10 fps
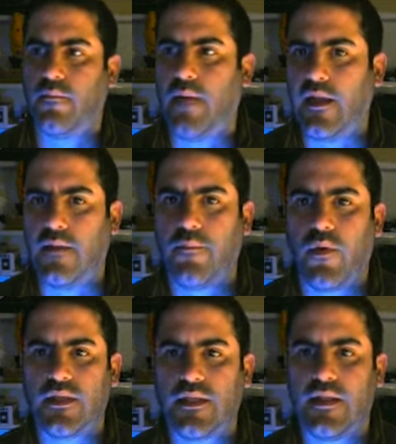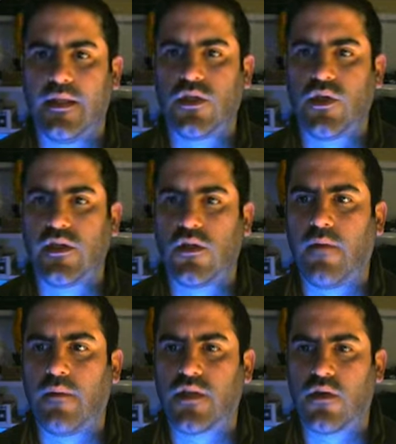Vale, pues dicho esto,
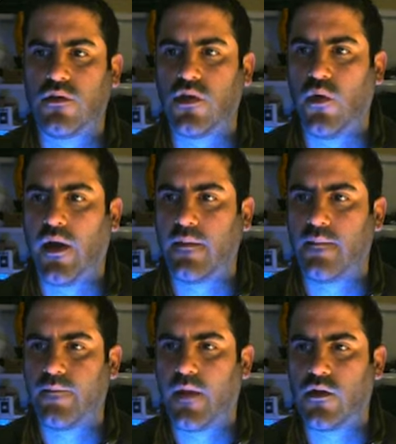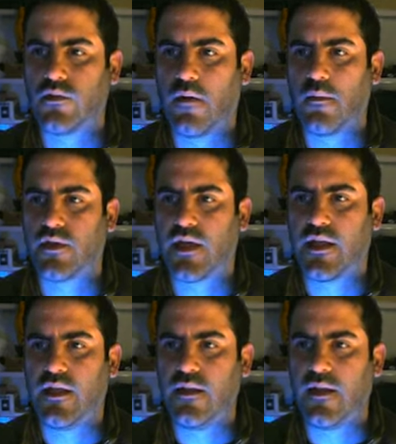vamos a continuar. Nos volvemos
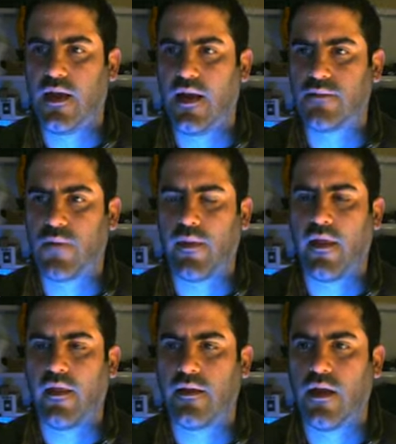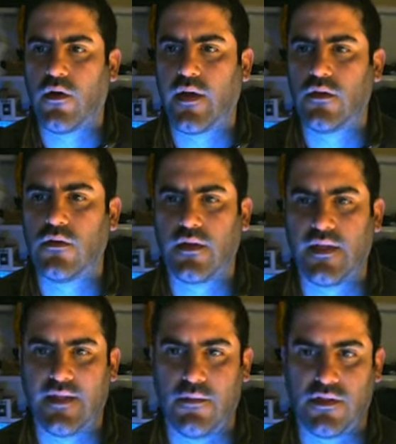aquí en las propiedades del objeto,
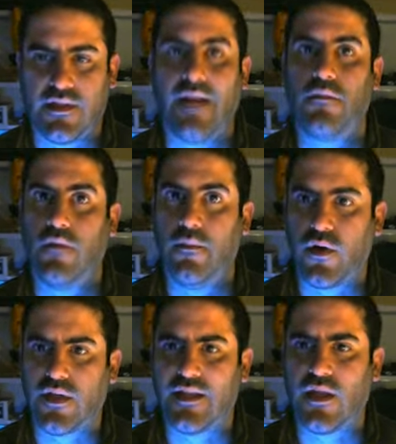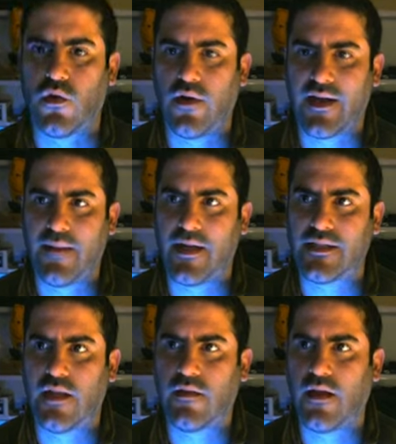que estamos, tenemos importante con la cámara
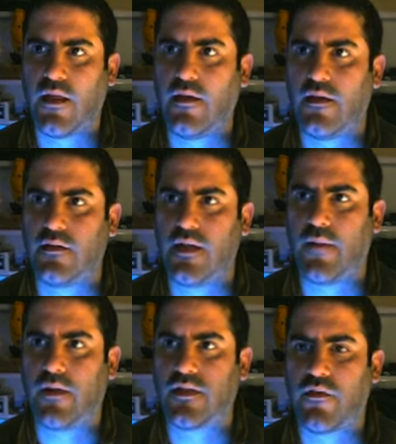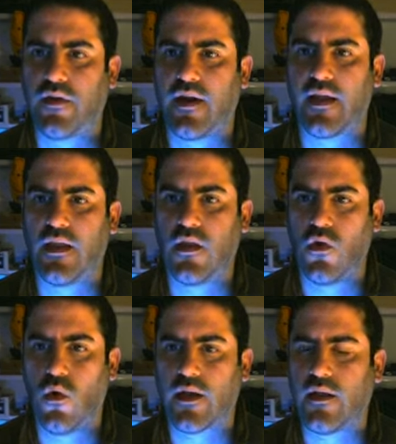seleccionada, si la podéis seleccionar aquí
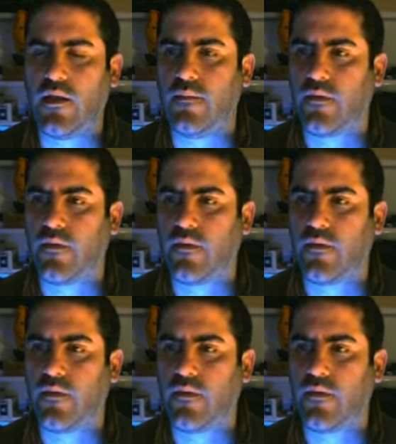o aquí.